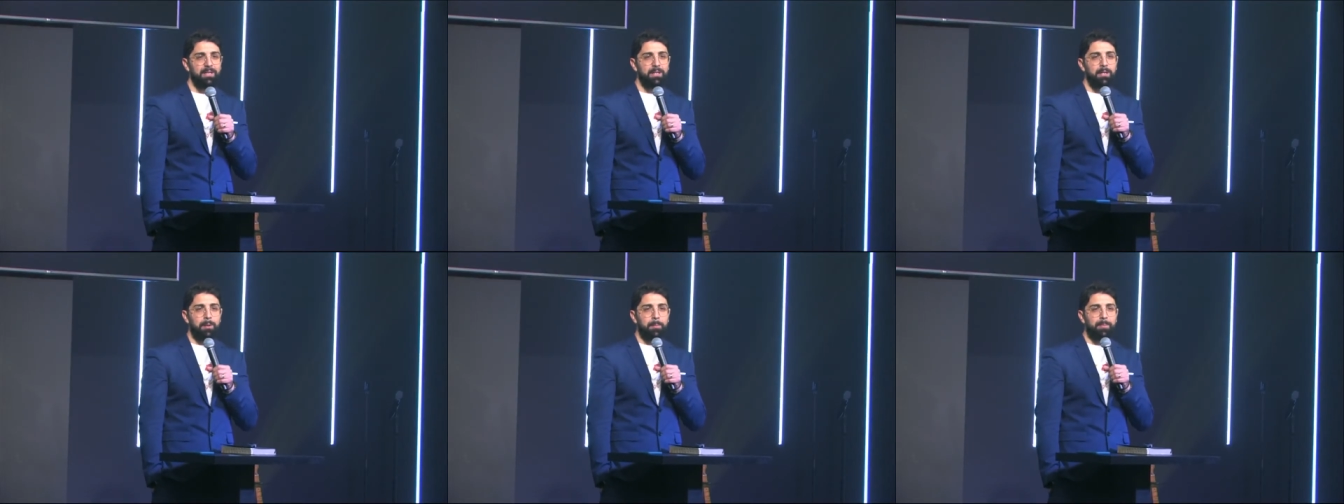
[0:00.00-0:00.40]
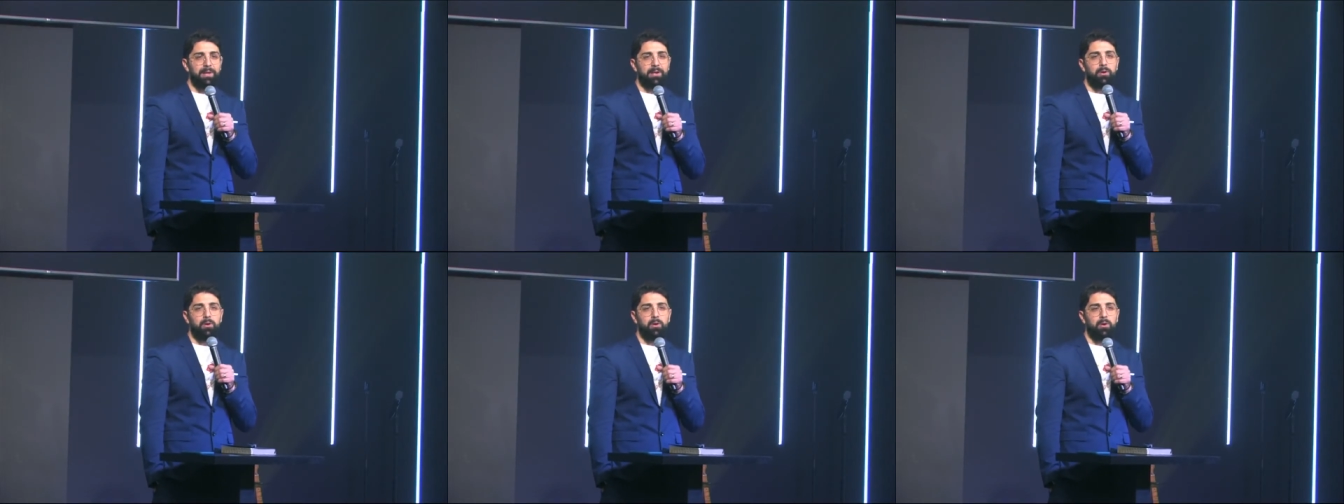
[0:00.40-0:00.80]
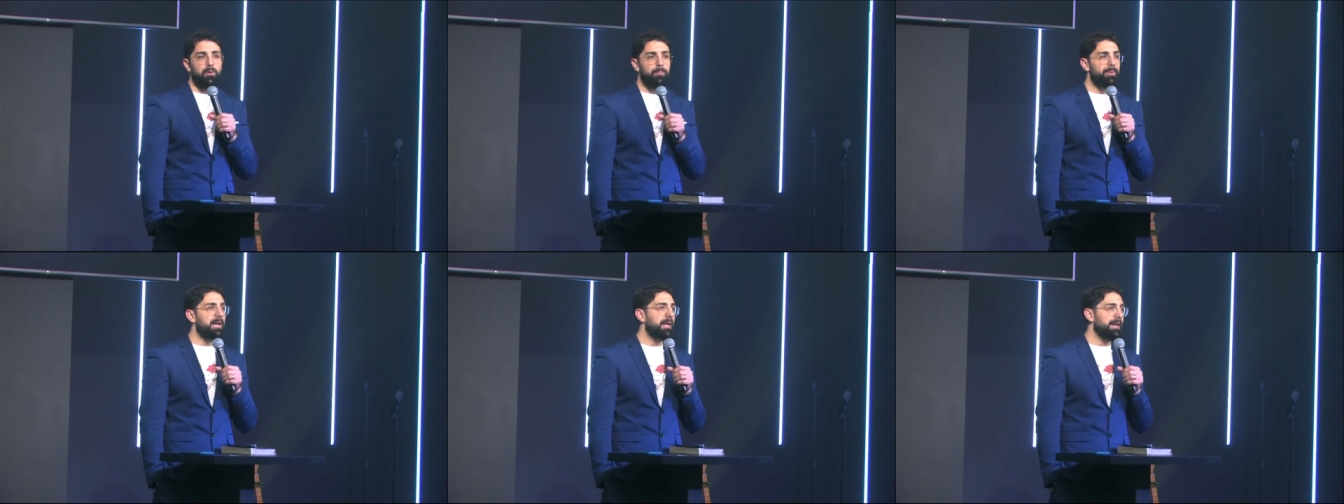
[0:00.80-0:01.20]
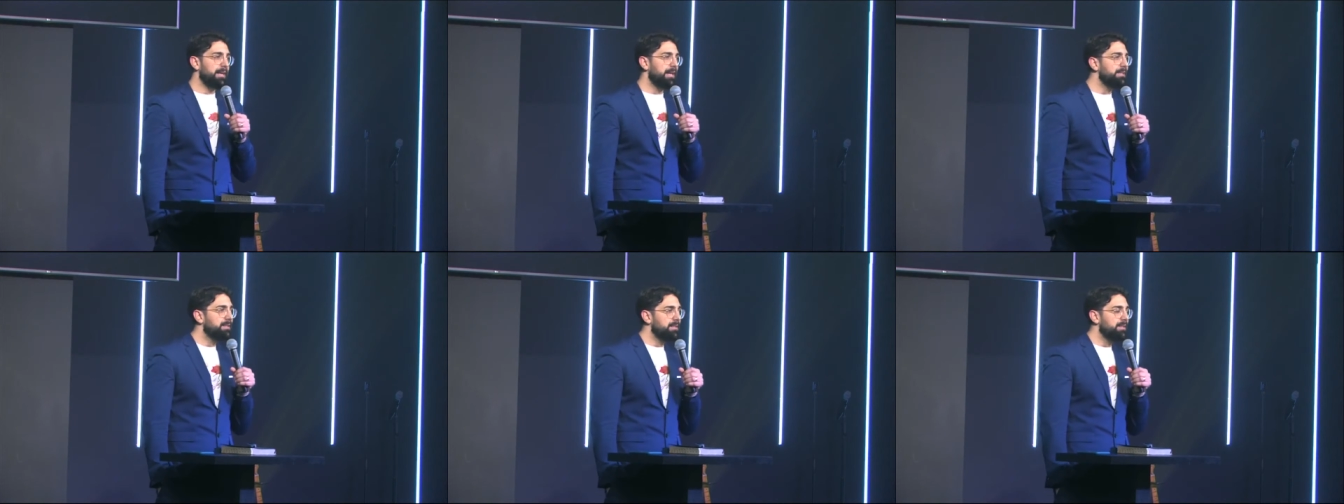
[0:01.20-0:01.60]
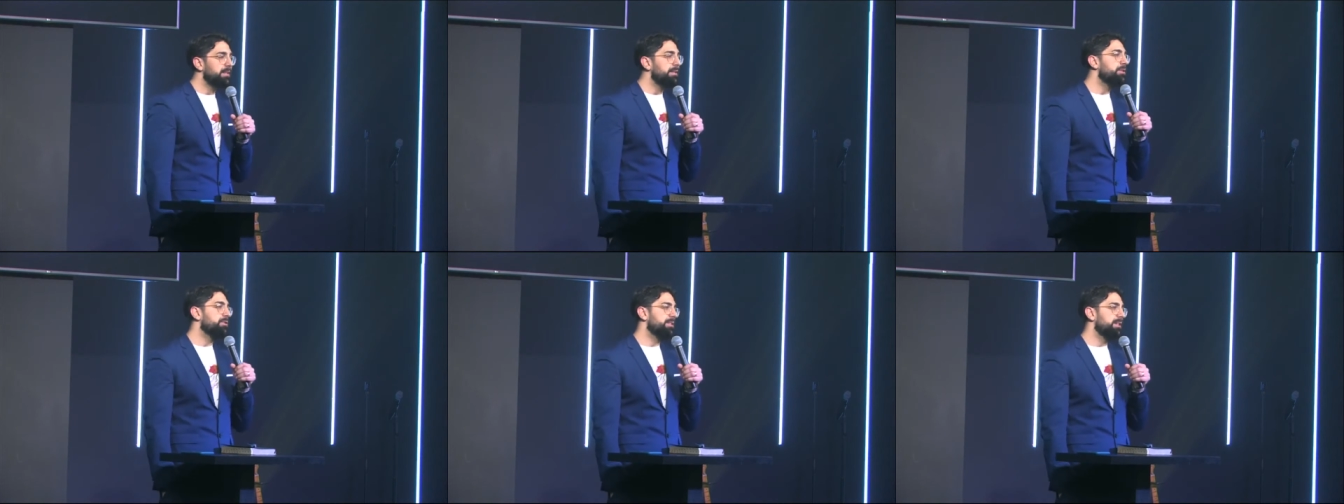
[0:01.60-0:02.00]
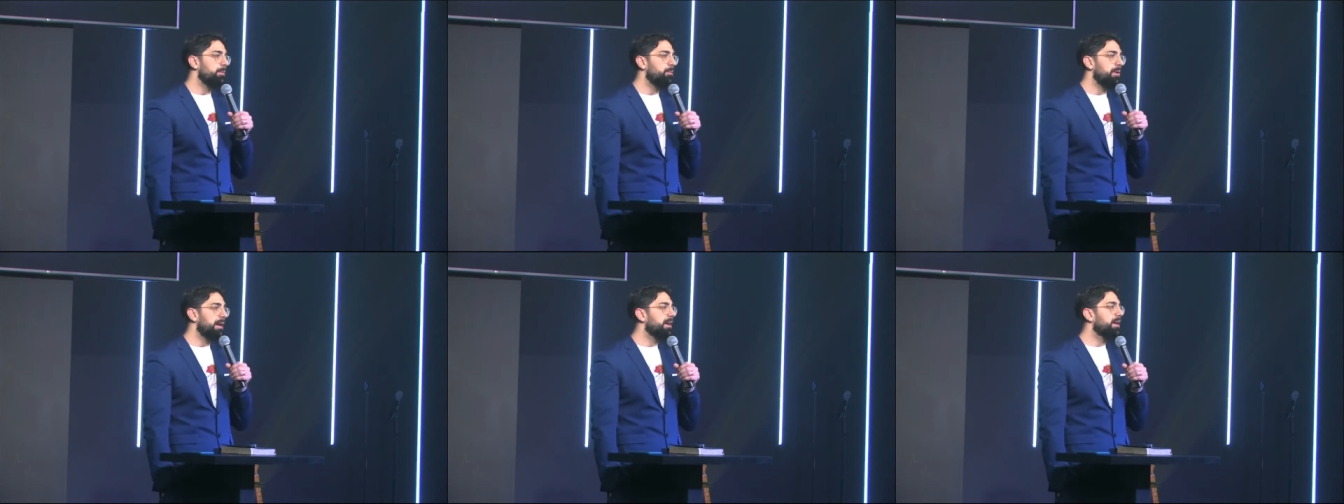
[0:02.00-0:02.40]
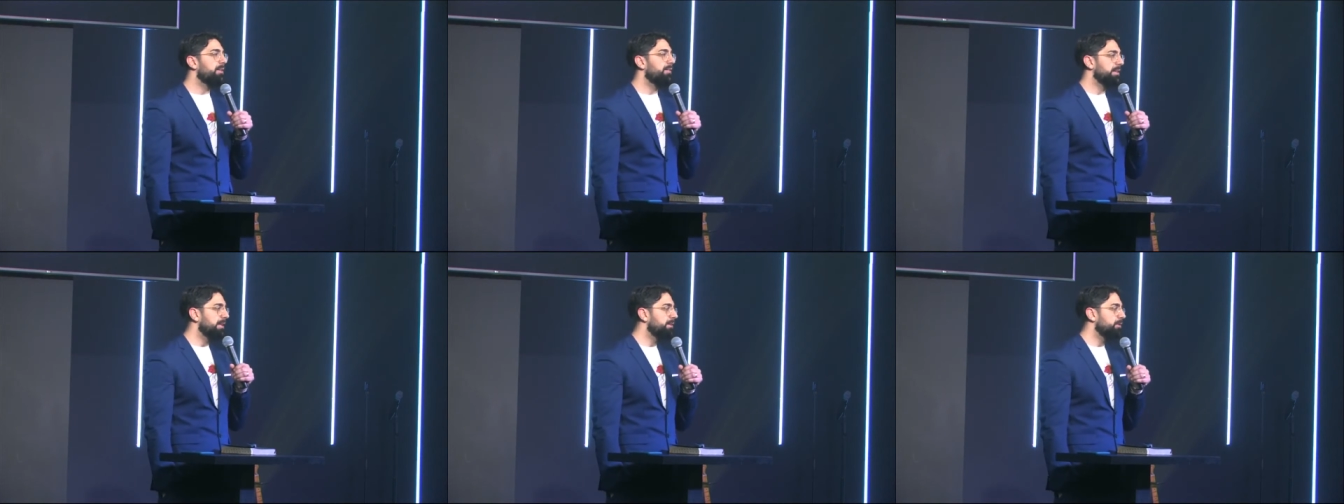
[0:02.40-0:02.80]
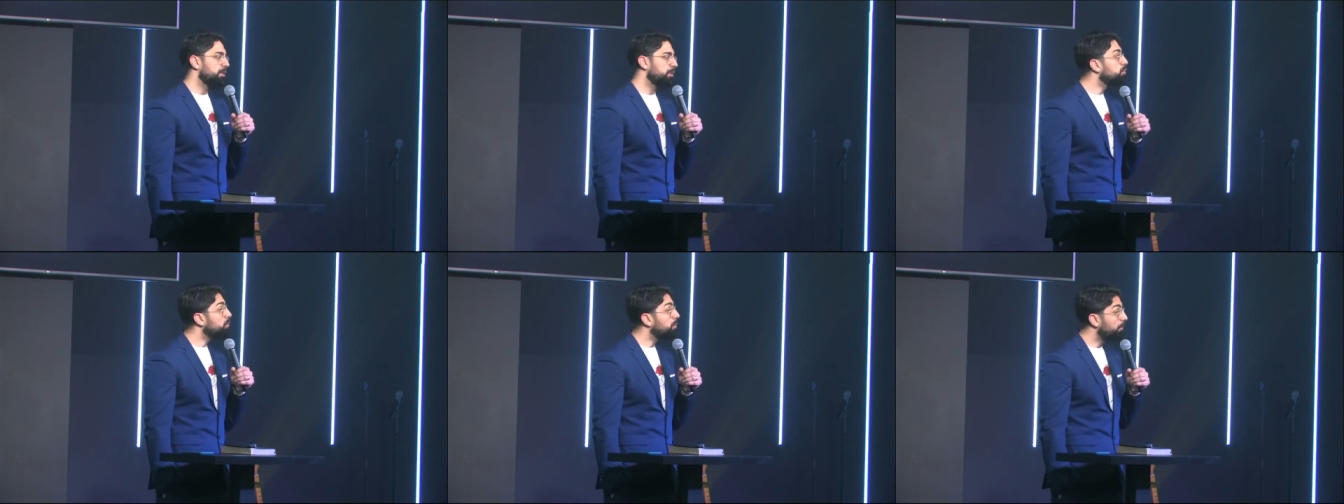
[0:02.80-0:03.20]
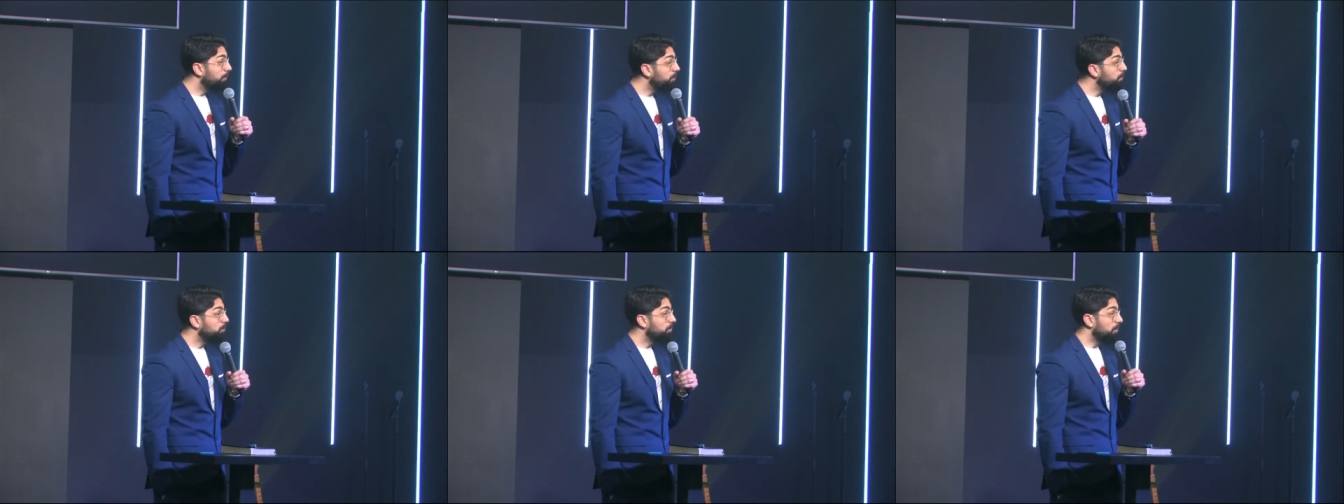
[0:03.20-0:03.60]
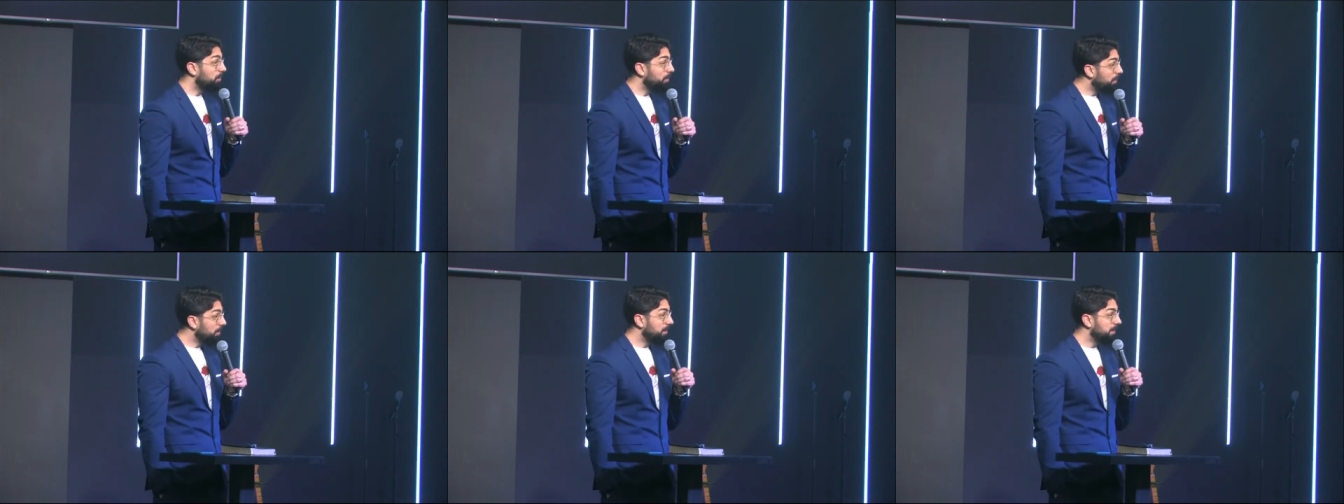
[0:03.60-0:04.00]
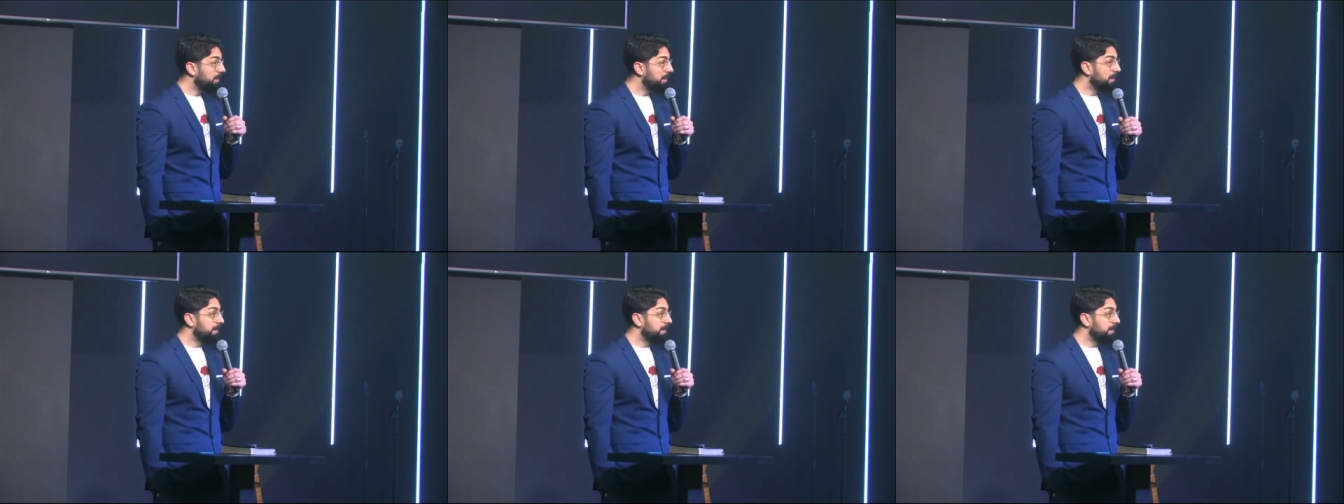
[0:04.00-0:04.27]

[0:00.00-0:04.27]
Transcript: però per la grazia di Dio stiamo anche vedendo il suo frutto, no?